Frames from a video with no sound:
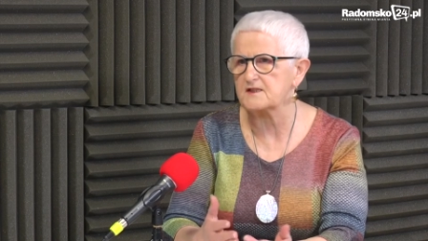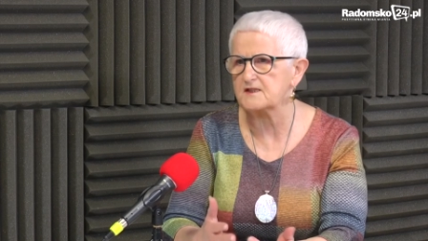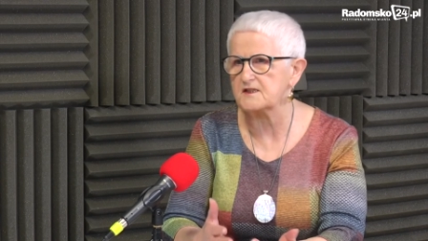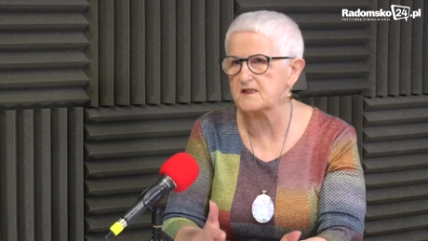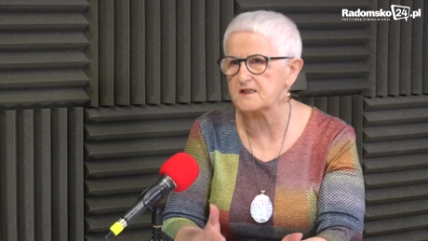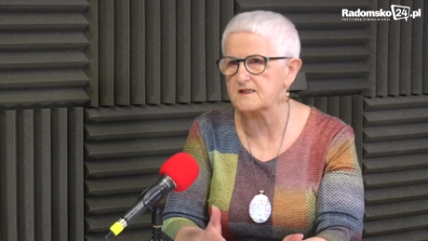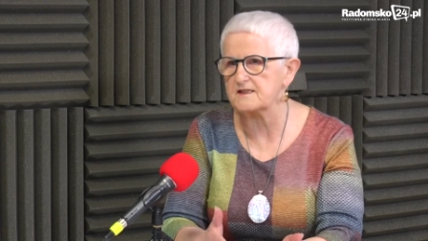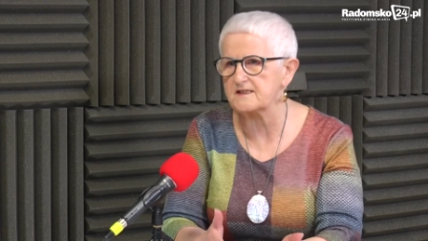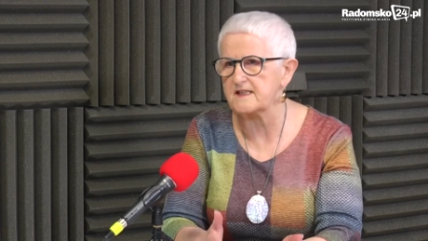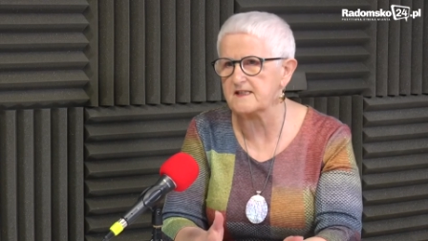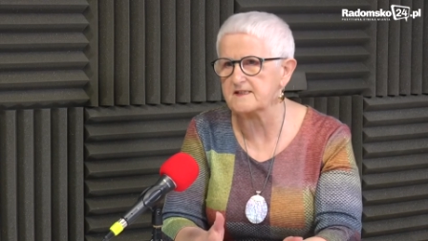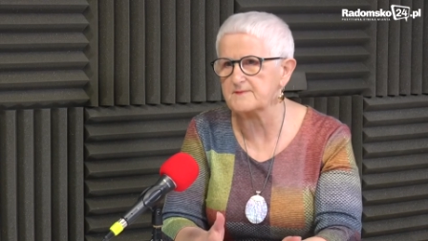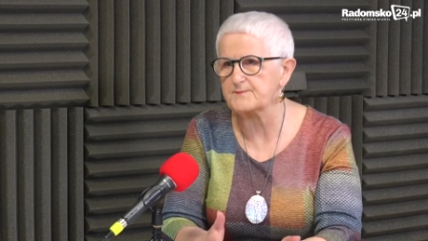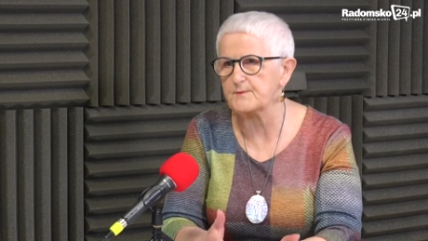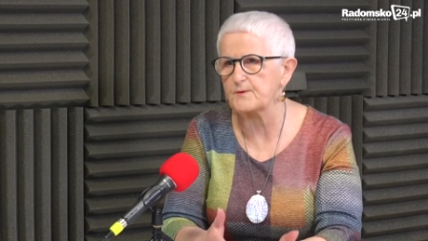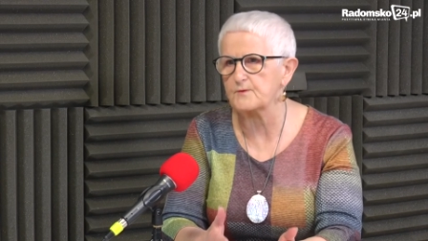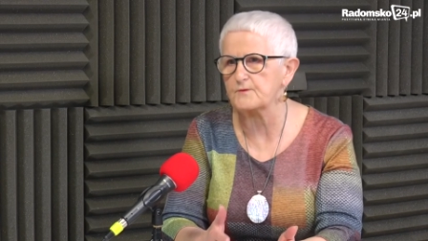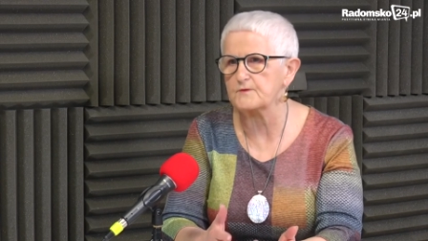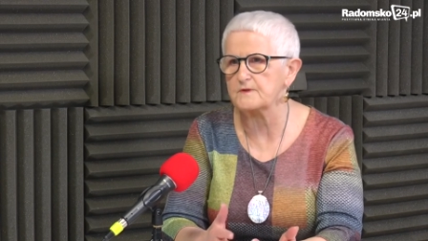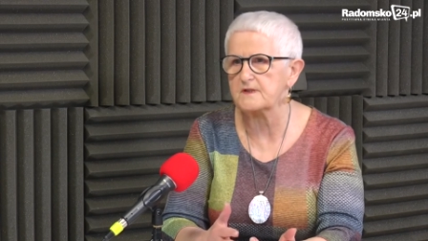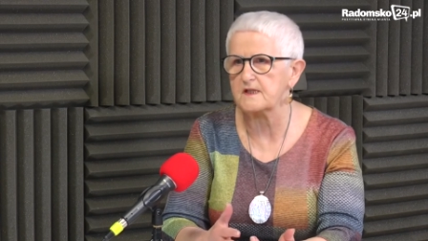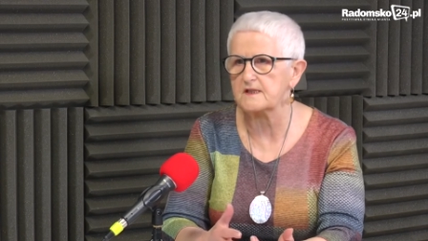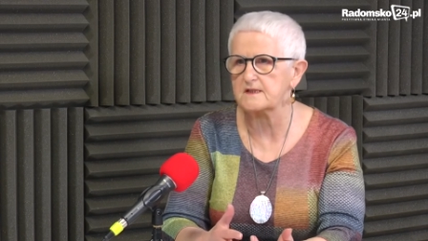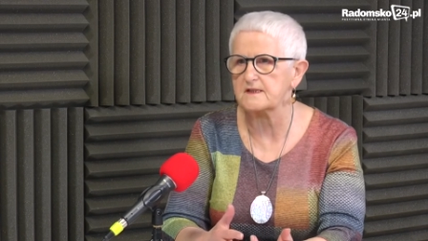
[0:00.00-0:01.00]
czy
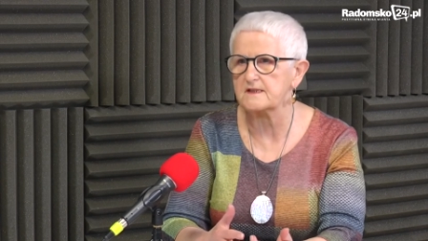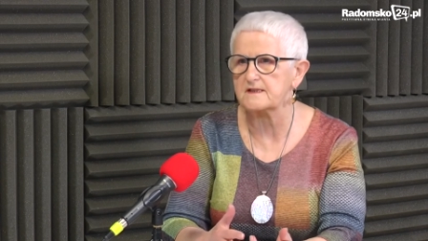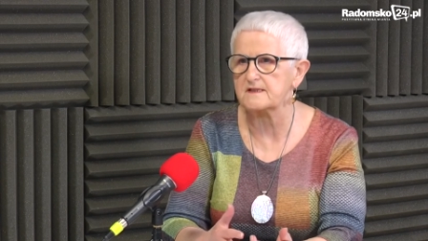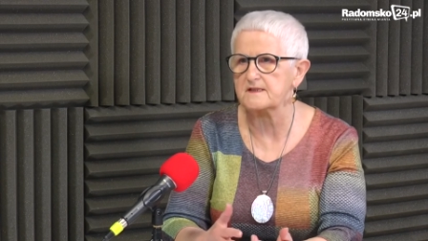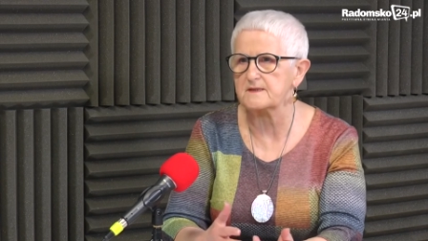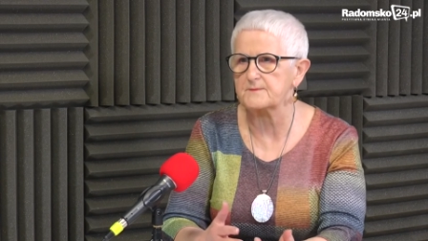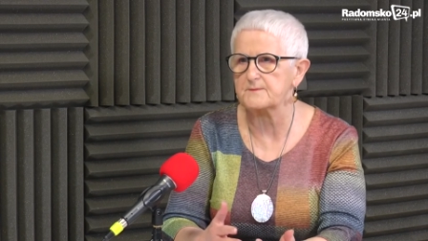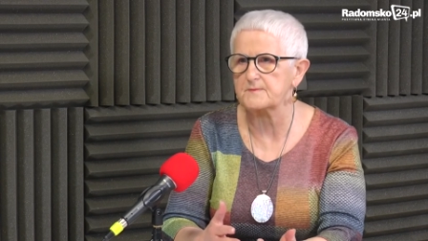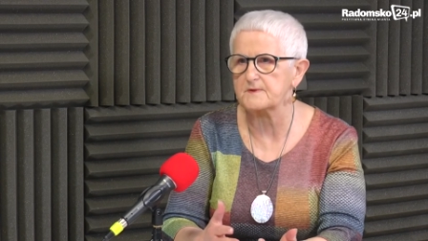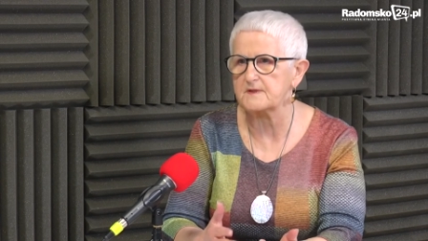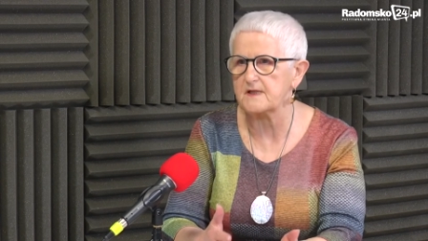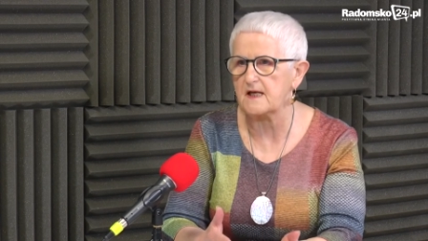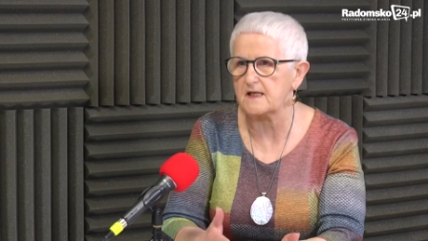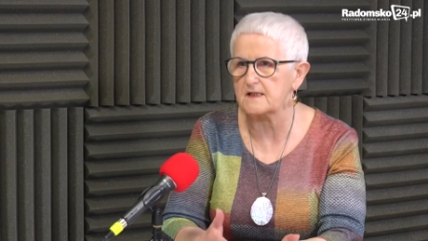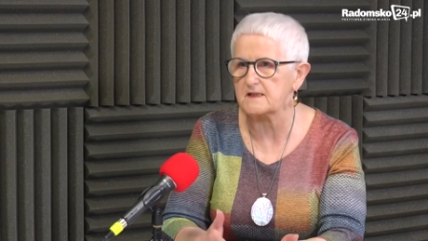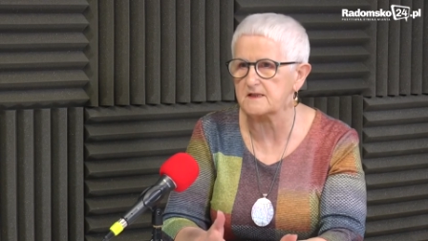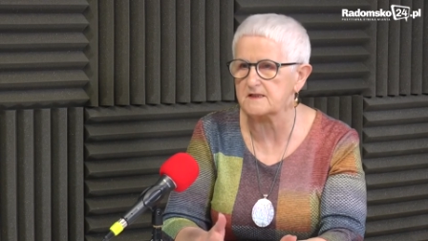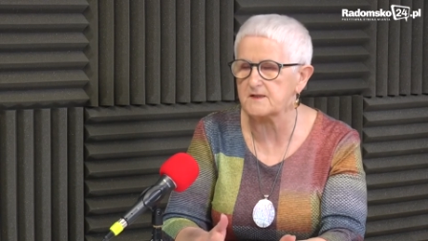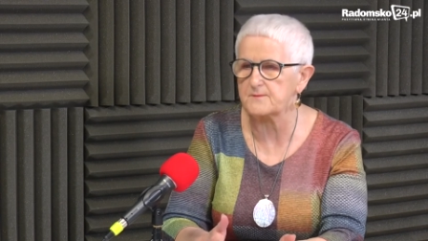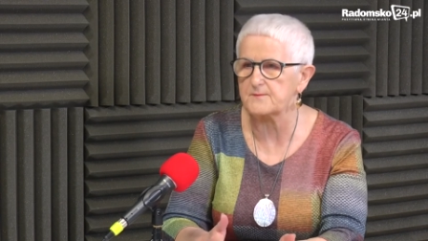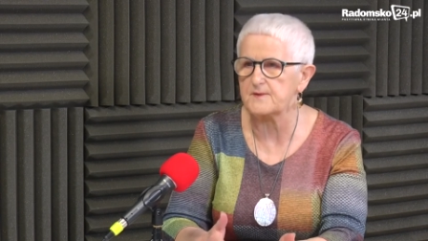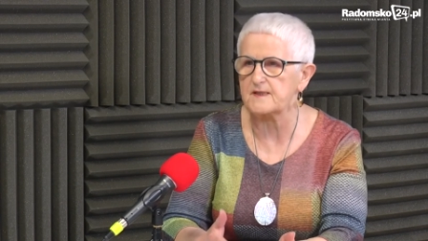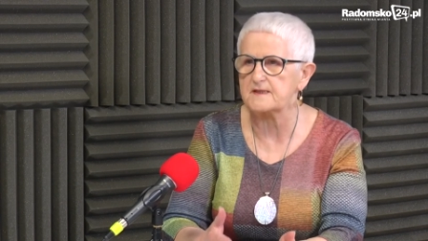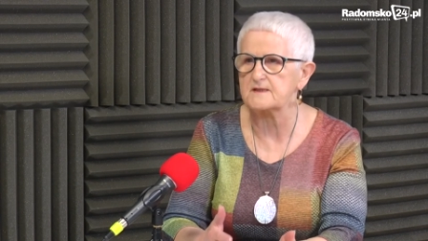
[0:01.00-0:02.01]
zespół interdyscyplinarny,
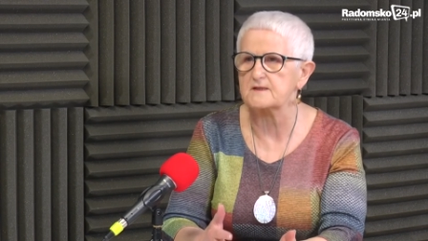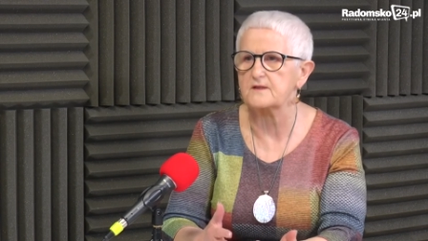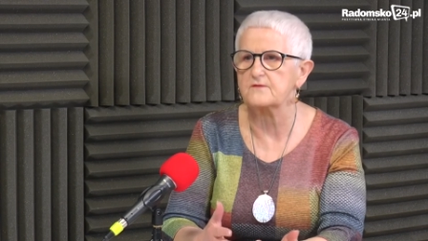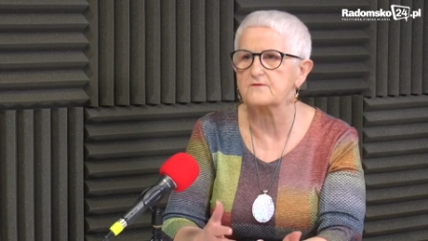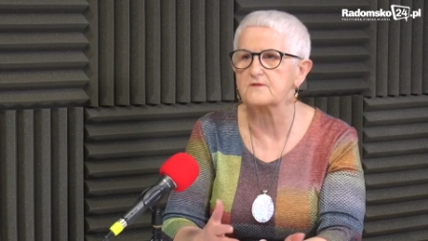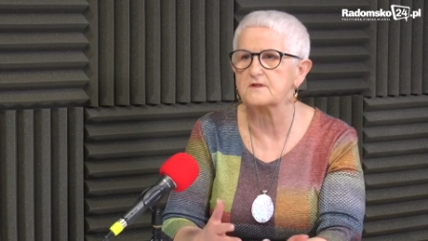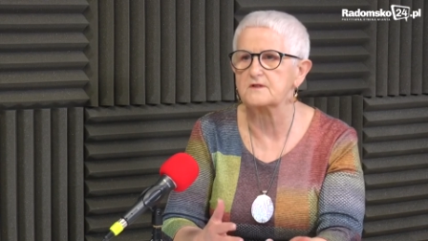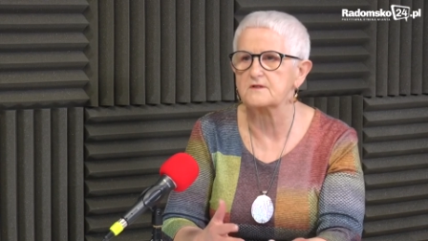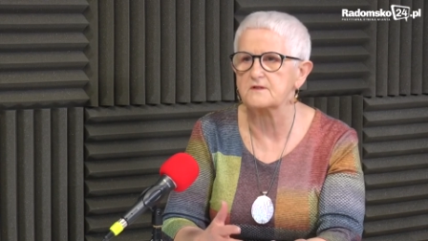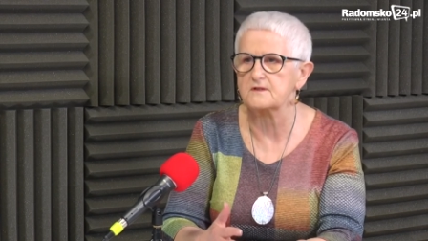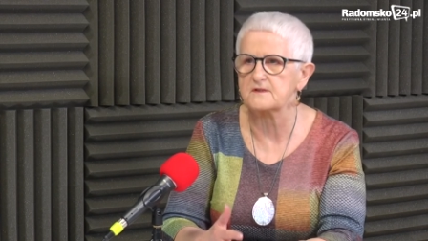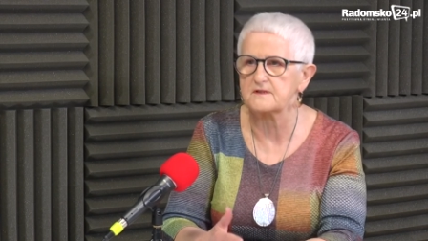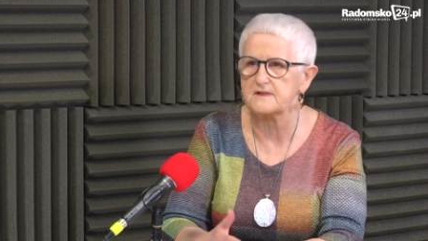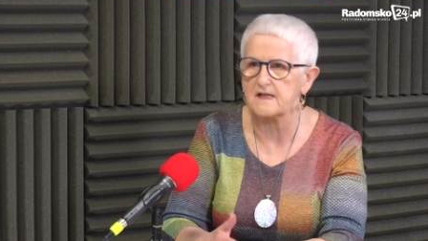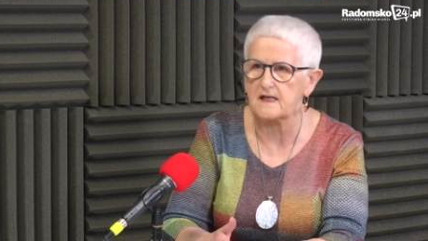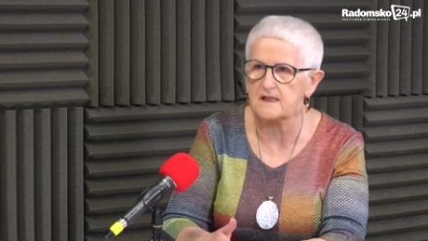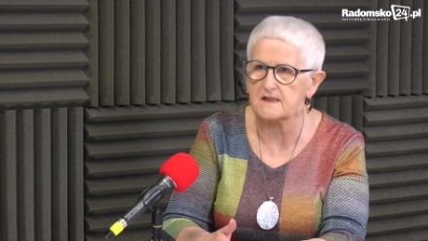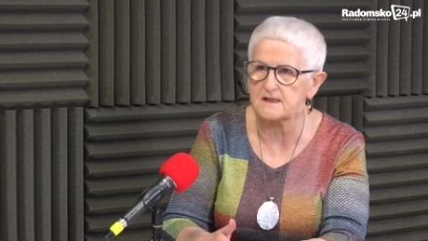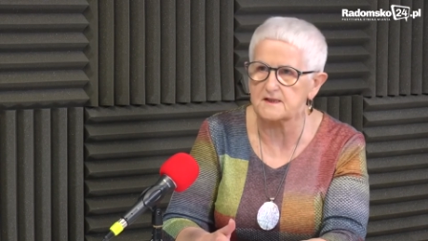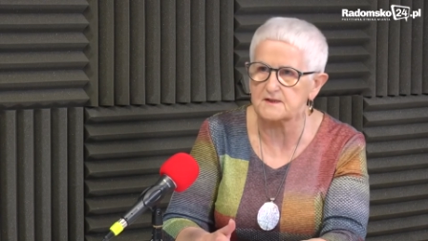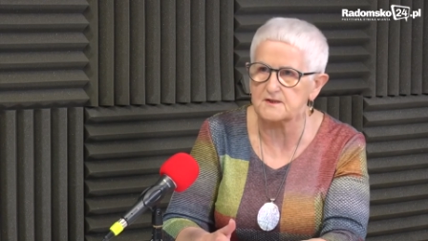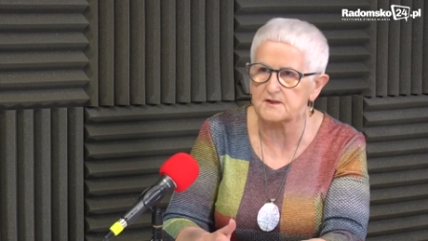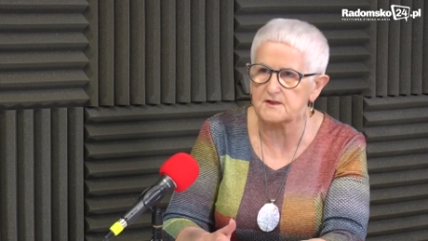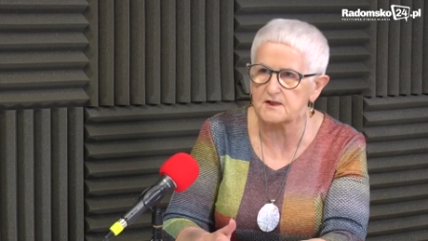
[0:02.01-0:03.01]
czy pracownik
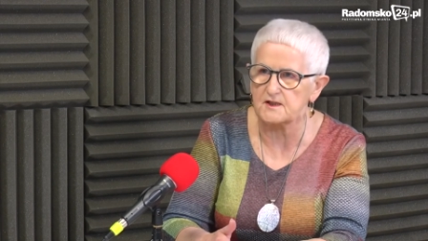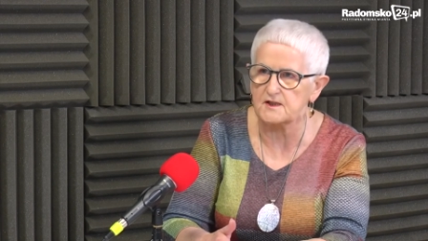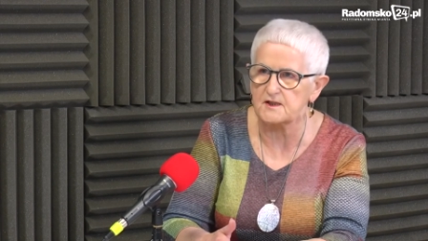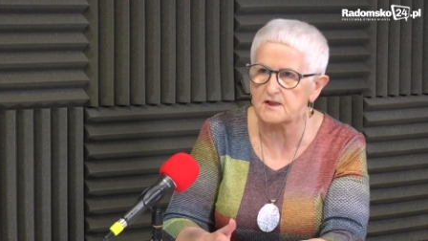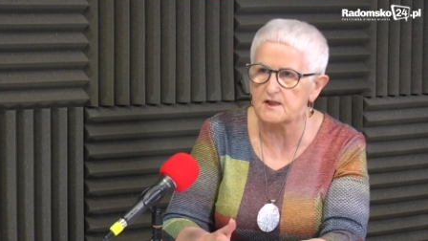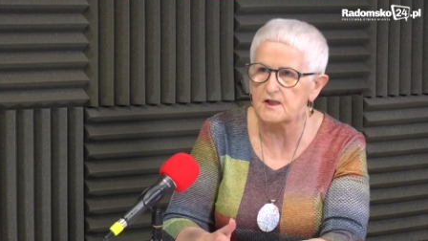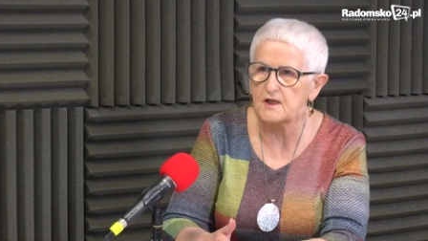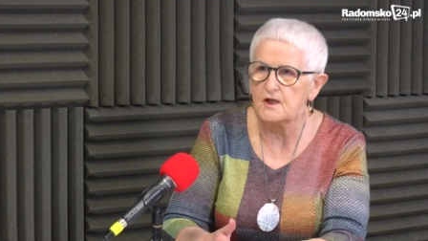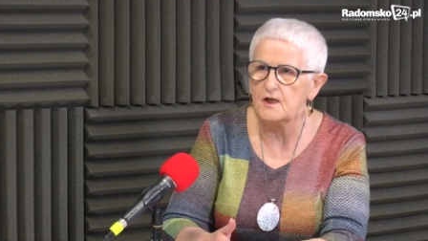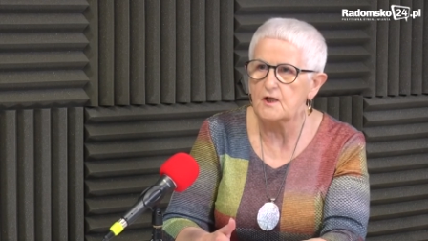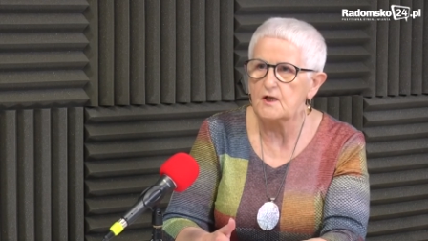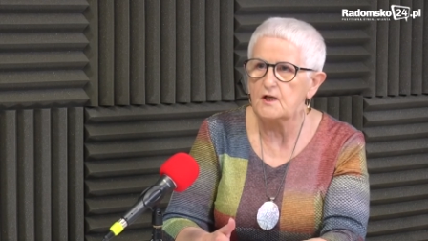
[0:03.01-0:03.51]
socjalny, czy